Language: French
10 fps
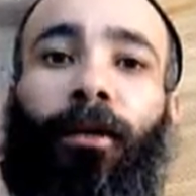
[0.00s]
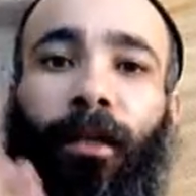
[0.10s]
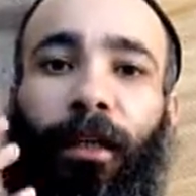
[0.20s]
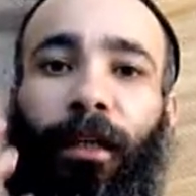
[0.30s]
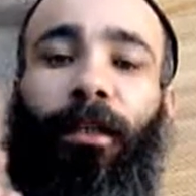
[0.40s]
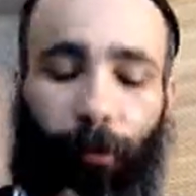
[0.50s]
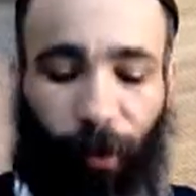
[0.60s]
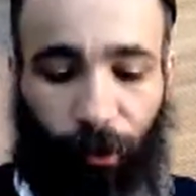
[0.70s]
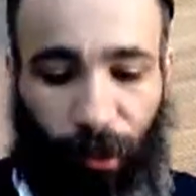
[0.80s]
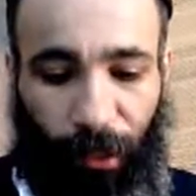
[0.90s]
qu'il n'y a
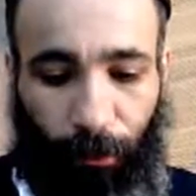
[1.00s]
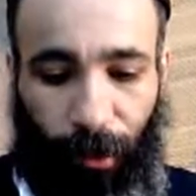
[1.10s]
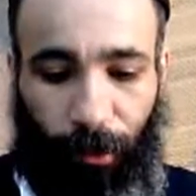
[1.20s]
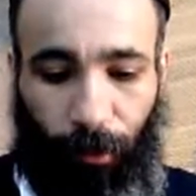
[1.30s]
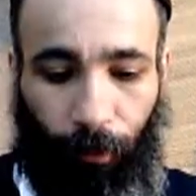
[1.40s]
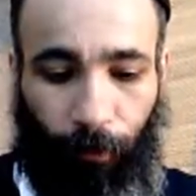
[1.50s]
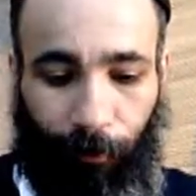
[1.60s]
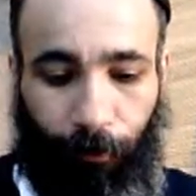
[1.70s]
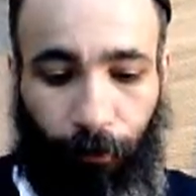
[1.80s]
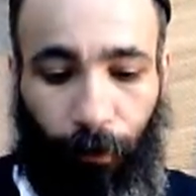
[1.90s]
pas de séparation.
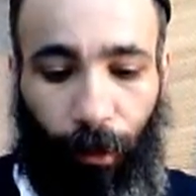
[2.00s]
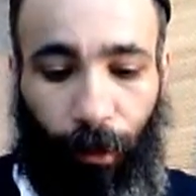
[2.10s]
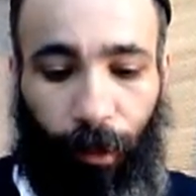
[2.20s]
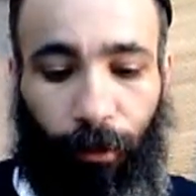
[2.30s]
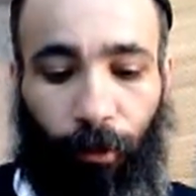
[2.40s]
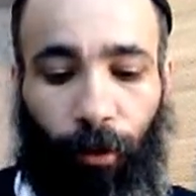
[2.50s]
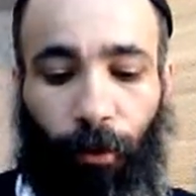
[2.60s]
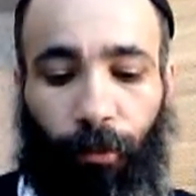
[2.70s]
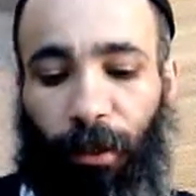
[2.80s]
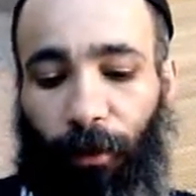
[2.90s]
Et donc
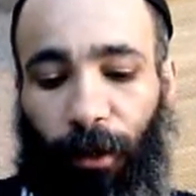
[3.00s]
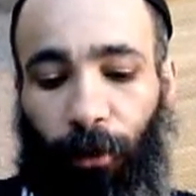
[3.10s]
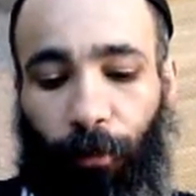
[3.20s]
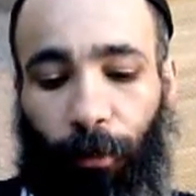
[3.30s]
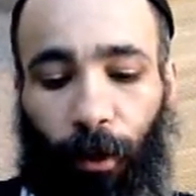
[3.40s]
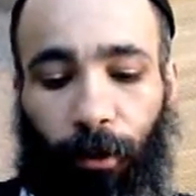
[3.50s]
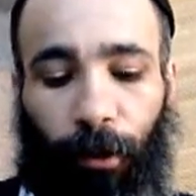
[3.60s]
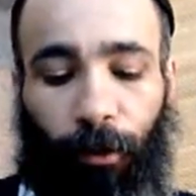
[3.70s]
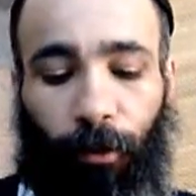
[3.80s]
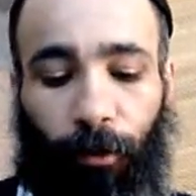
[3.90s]
comme ça, on va
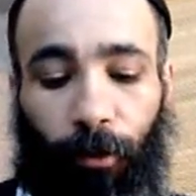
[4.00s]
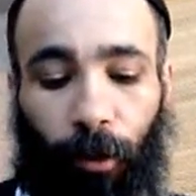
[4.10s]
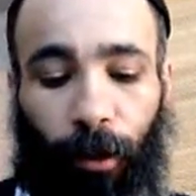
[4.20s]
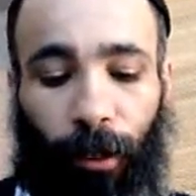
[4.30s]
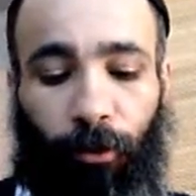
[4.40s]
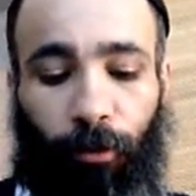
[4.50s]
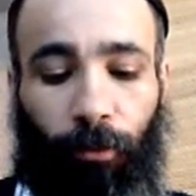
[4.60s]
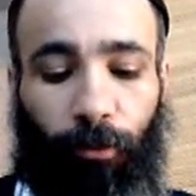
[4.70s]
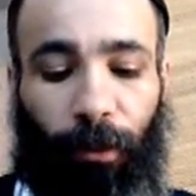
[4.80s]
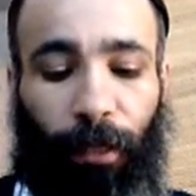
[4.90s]
comprendre le langage
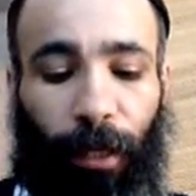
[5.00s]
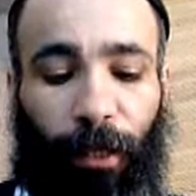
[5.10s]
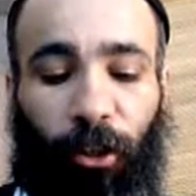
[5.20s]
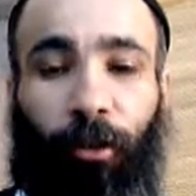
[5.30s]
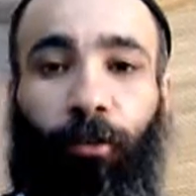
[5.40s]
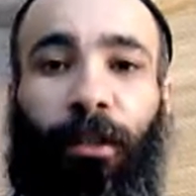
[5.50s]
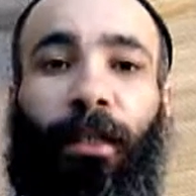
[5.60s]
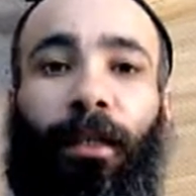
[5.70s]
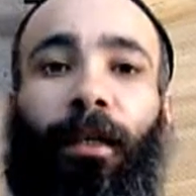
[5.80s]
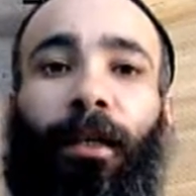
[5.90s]
du Midrash qui nous
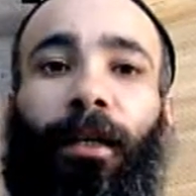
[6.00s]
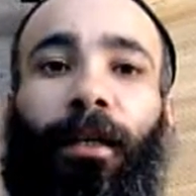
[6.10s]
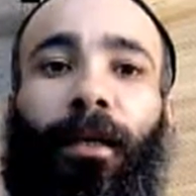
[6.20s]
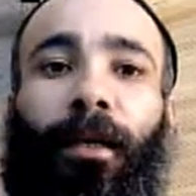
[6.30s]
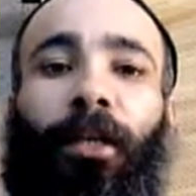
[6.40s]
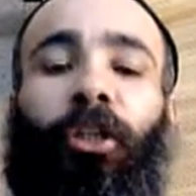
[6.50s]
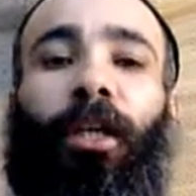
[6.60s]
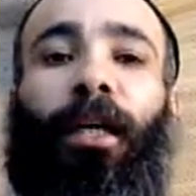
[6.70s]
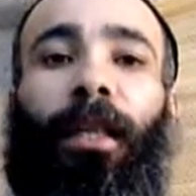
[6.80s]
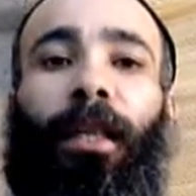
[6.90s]
dit «
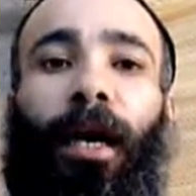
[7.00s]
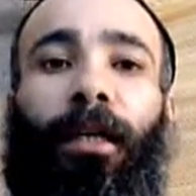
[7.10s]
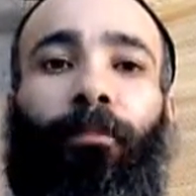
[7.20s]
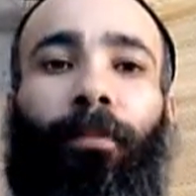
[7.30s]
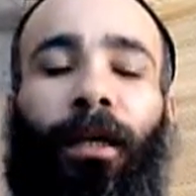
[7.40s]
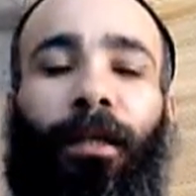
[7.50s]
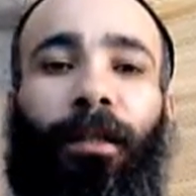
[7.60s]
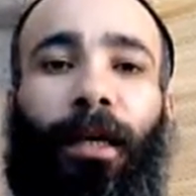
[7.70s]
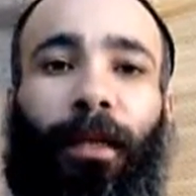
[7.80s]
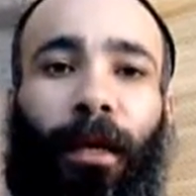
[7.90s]
Caché alai
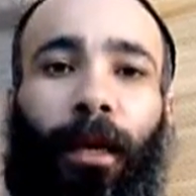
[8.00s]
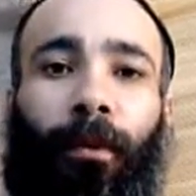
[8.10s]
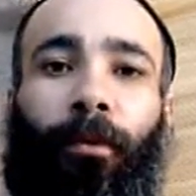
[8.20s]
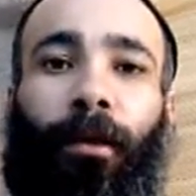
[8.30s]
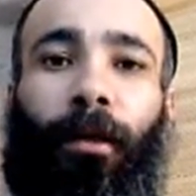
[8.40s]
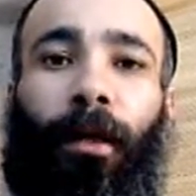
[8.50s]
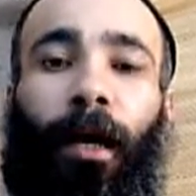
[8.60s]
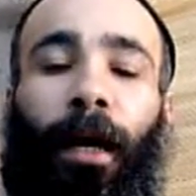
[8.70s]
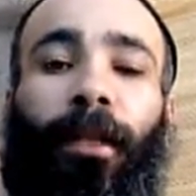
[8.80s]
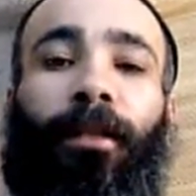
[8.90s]
peridatrem »
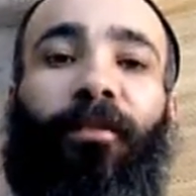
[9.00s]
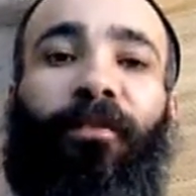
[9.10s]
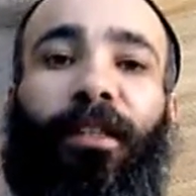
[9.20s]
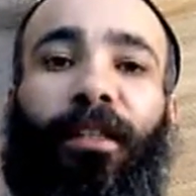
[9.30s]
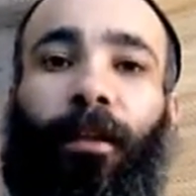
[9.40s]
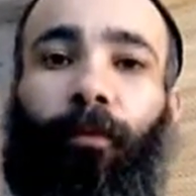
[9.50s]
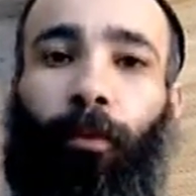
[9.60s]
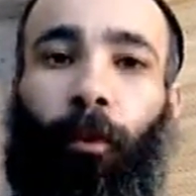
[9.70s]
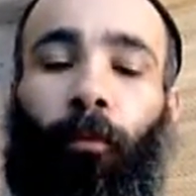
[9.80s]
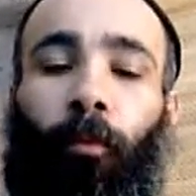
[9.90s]
elle est difficile
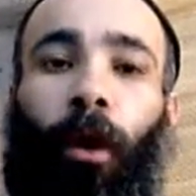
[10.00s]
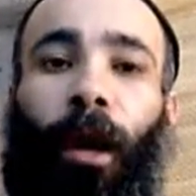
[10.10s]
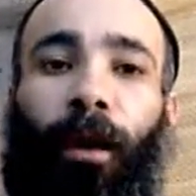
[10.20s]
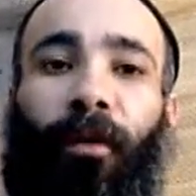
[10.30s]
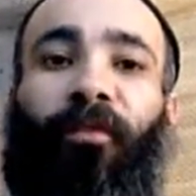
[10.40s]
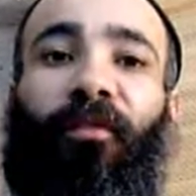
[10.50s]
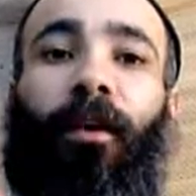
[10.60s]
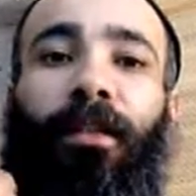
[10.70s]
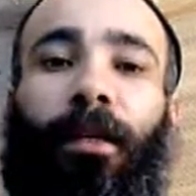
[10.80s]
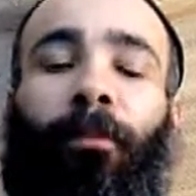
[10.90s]
pour moi,
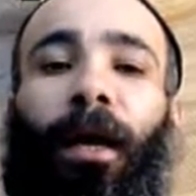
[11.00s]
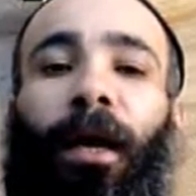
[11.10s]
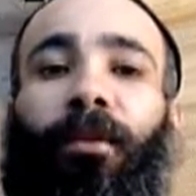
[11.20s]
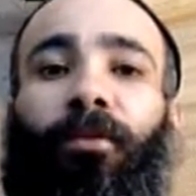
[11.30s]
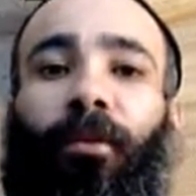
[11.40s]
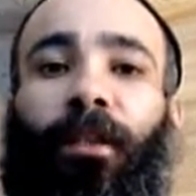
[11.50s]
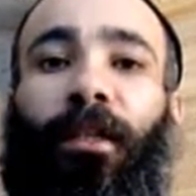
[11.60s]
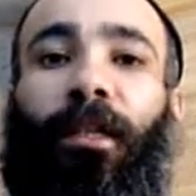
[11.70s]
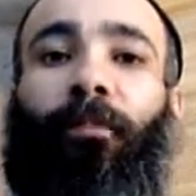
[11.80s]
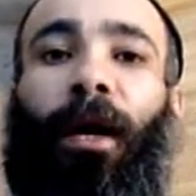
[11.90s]
votre séparation. Il ne
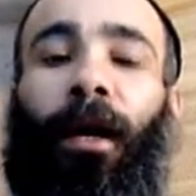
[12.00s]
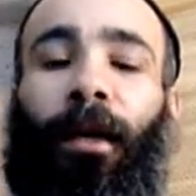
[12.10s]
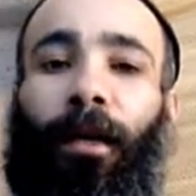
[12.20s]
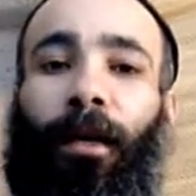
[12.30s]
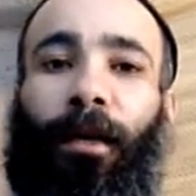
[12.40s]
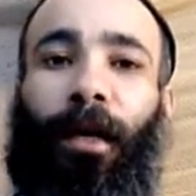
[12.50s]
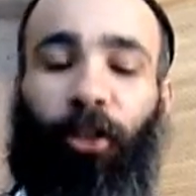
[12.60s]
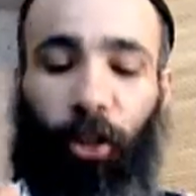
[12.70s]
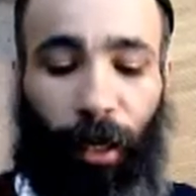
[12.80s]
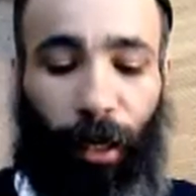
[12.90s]
dit pas
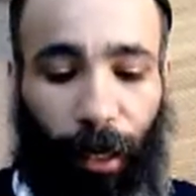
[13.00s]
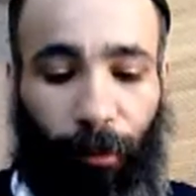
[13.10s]
caché à